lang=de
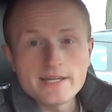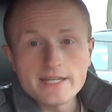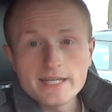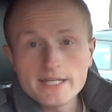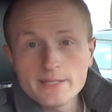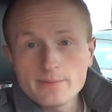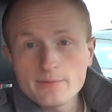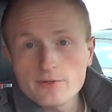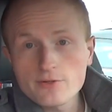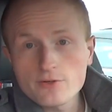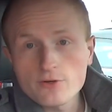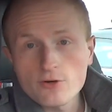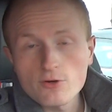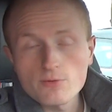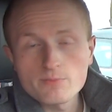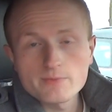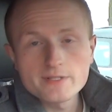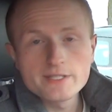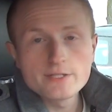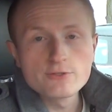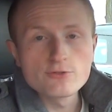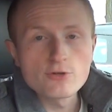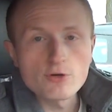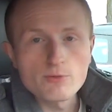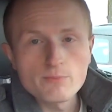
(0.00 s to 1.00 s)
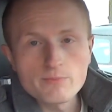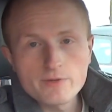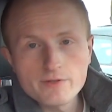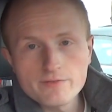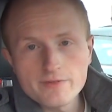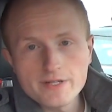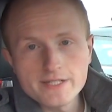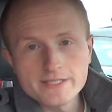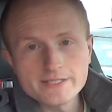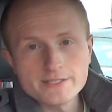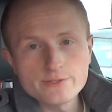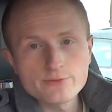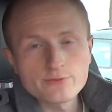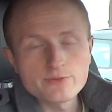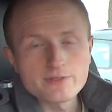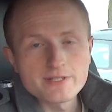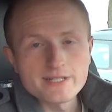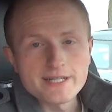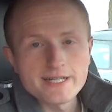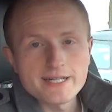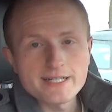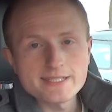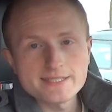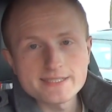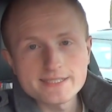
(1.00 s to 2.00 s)
Ihr bekommt die Kombi-Version
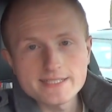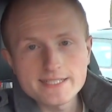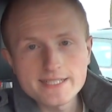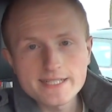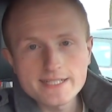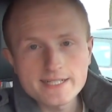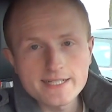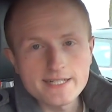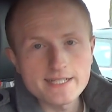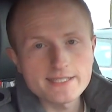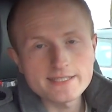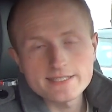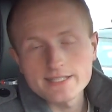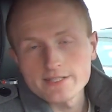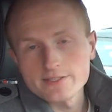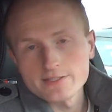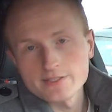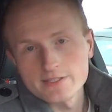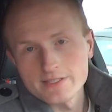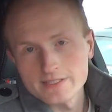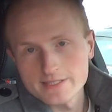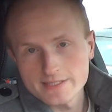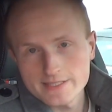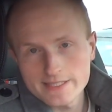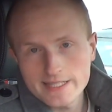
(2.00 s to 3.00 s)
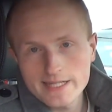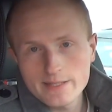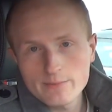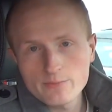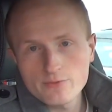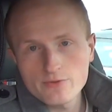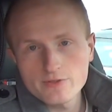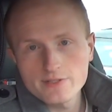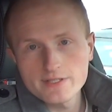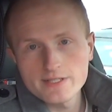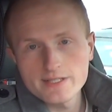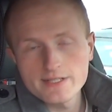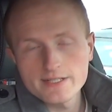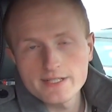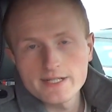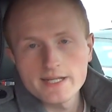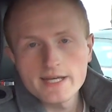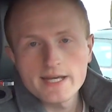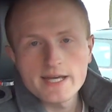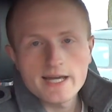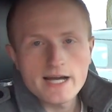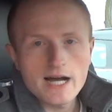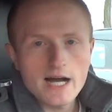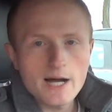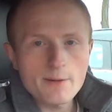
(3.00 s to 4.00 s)
der C-Klasse, also das T-Modell,
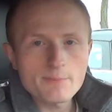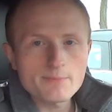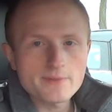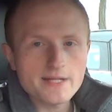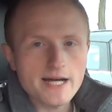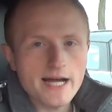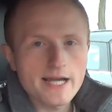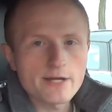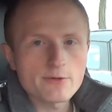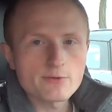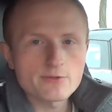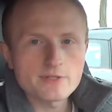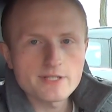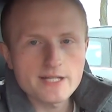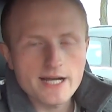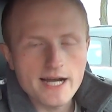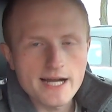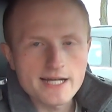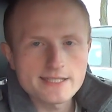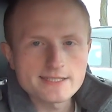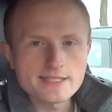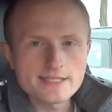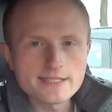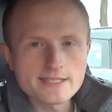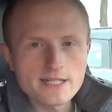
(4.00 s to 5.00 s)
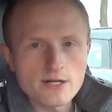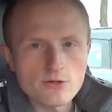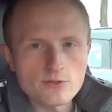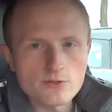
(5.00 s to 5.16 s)
ab 33.000